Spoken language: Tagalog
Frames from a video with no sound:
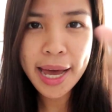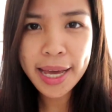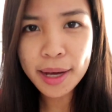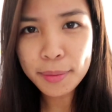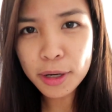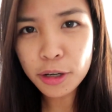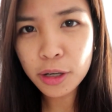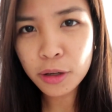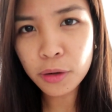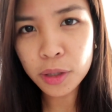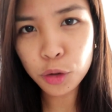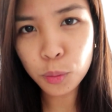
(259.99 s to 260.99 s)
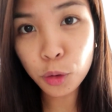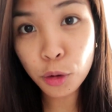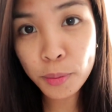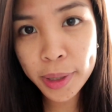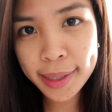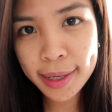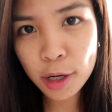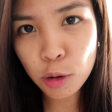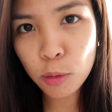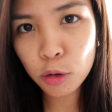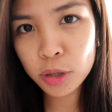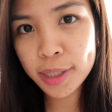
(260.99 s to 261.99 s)
Ay, kabalo na ko katong moment nga
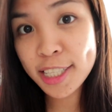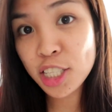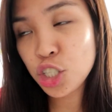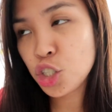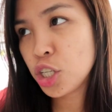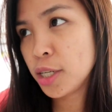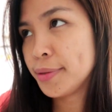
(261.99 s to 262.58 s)
ta si Chi.